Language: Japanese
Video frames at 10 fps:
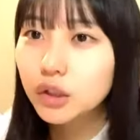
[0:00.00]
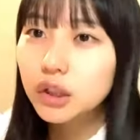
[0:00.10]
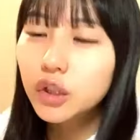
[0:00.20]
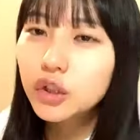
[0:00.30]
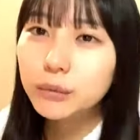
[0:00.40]
う
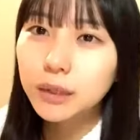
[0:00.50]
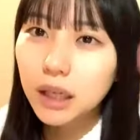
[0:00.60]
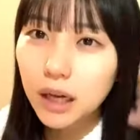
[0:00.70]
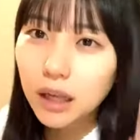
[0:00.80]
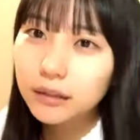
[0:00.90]
ちのルーム
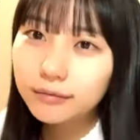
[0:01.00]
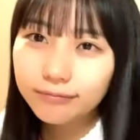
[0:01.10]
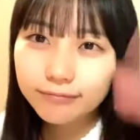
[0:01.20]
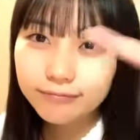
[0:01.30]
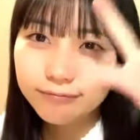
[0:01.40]
だから
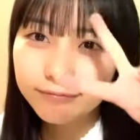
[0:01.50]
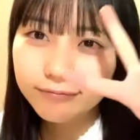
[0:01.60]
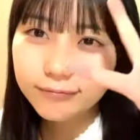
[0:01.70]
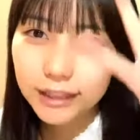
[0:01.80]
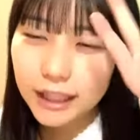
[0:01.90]

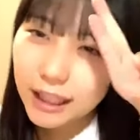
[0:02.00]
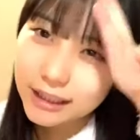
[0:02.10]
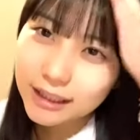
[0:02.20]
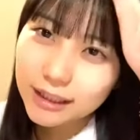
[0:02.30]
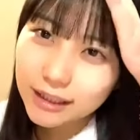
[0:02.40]
いい
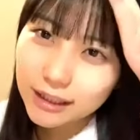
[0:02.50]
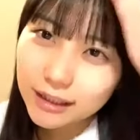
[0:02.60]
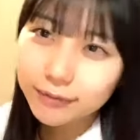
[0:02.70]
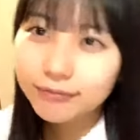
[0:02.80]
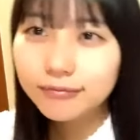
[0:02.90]
感じ
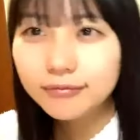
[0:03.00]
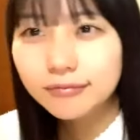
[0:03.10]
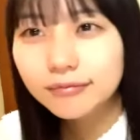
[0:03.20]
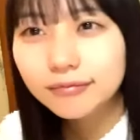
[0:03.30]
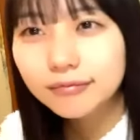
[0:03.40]
普